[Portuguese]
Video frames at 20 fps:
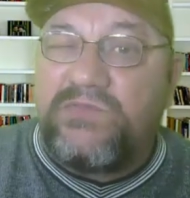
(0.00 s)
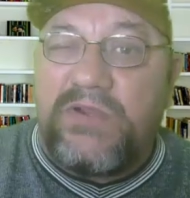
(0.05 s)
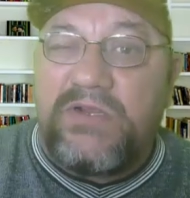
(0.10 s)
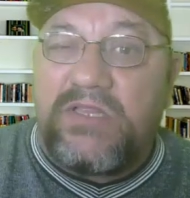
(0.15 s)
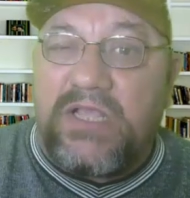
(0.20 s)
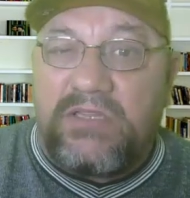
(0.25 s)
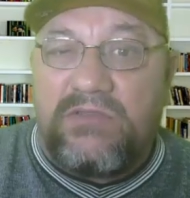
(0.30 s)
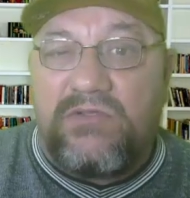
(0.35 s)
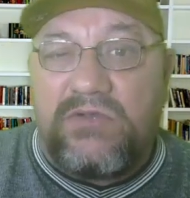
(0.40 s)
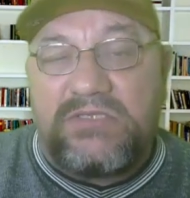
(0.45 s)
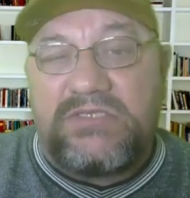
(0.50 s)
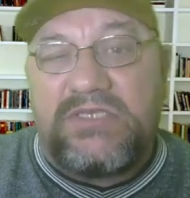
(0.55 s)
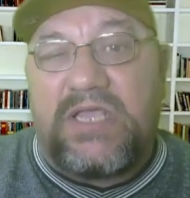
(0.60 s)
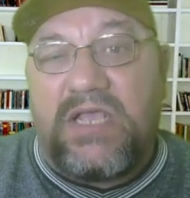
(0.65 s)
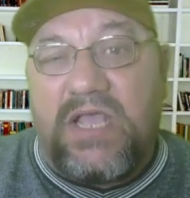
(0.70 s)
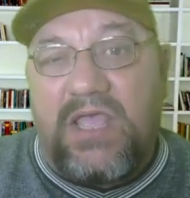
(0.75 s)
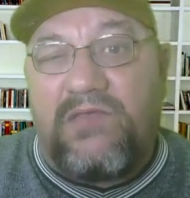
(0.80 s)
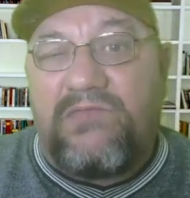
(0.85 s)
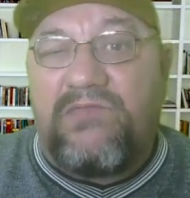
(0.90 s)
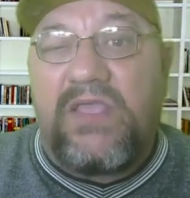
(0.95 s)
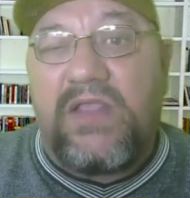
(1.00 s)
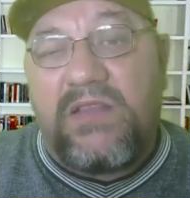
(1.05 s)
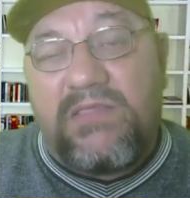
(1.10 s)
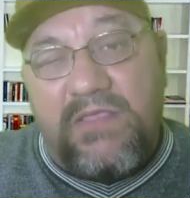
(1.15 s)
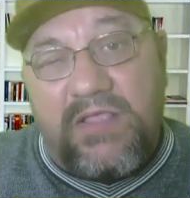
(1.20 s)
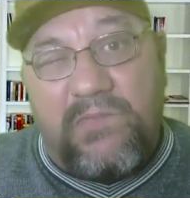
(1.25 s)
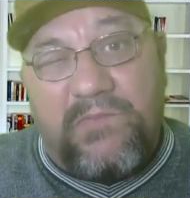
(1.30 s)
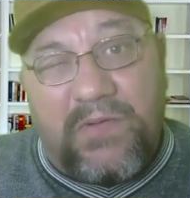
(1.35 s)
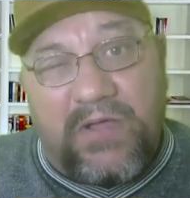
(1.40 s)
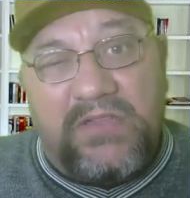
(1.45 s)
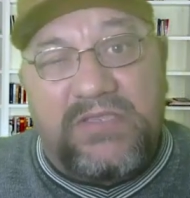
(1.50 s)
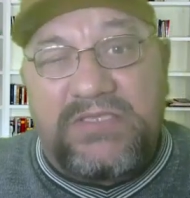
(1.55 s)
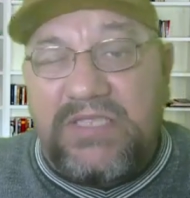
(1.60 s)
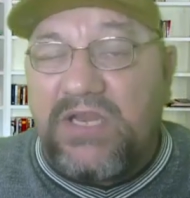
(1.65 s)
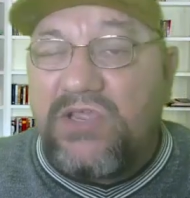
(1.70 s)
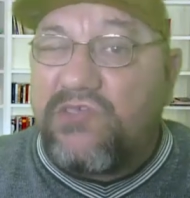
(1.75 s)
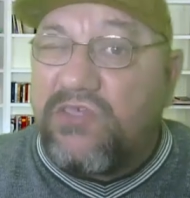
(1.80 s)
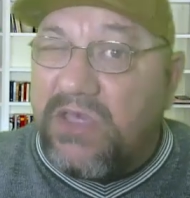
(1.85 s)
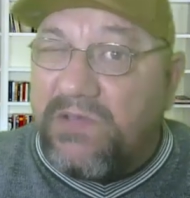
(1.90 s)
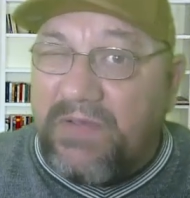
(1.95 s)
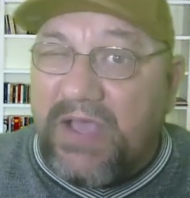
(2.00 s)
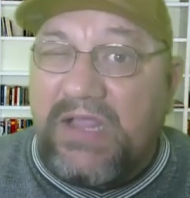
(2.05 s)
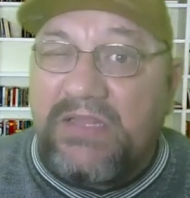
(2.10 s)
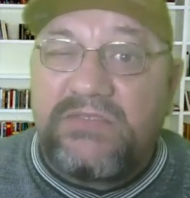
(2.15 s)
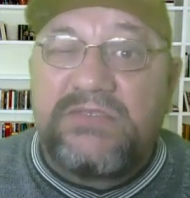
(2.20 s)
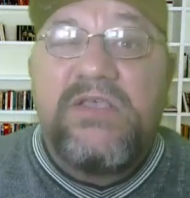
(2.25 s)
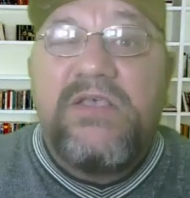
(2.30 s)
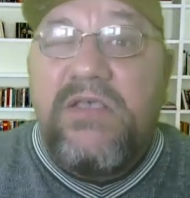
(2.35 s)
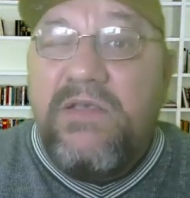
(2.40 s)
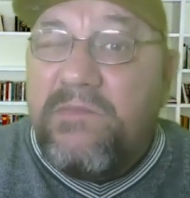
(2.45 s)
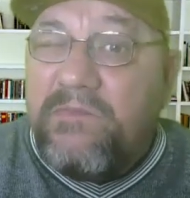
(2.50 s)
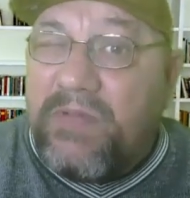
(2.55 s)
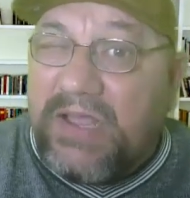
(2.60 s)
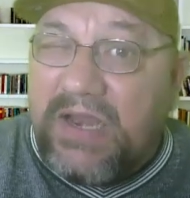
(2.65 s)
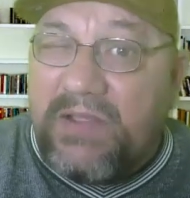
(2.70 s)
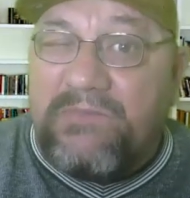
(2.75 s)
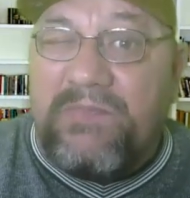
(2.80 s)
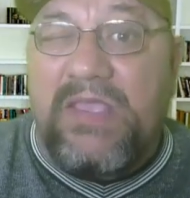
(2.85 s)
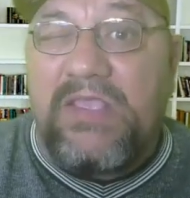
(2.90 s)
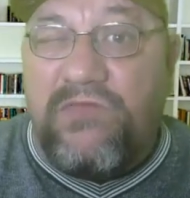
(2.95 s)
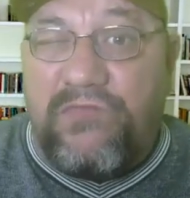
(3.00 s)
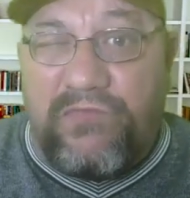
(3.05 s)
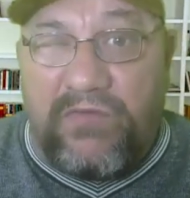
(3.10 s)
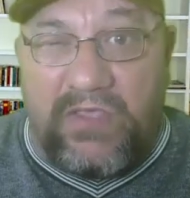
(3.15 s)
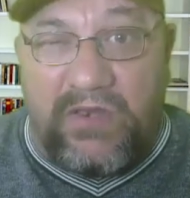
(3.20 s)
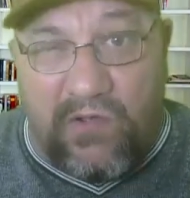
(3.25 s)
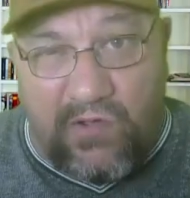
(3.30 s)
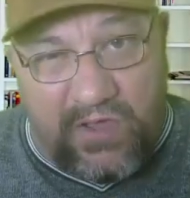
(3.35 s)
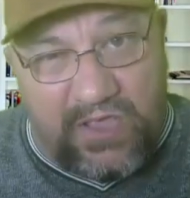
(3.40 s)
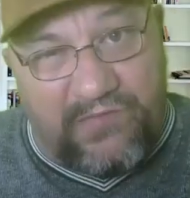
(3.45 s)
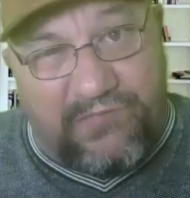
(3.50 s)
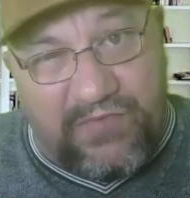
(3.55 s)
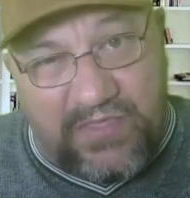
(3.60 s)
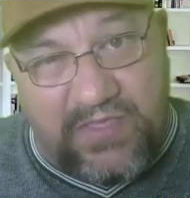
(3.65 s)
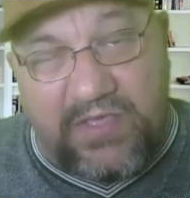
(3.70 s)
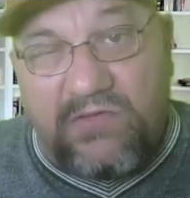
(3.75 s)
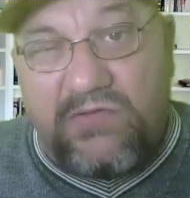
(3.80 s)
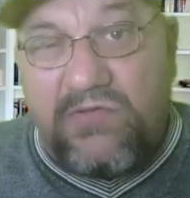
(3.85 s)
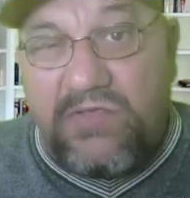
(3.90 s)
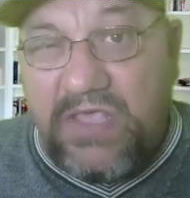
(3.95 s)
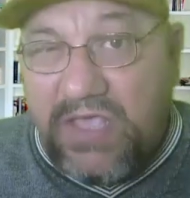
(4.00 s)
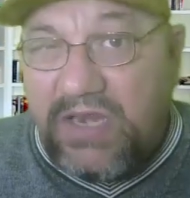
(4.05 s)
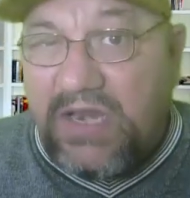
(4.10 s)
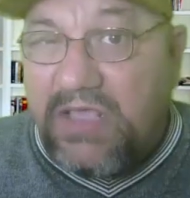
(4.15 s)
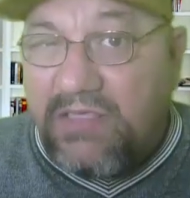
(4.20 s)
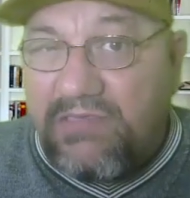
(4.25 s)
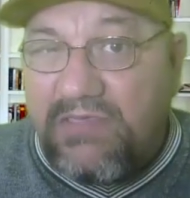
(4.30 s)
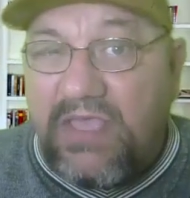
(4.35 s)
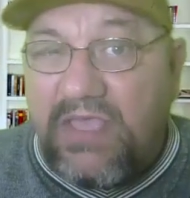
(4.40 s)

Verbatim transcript: E os portadores de HIV eles não podem ser chamados para pente fino ou revisão no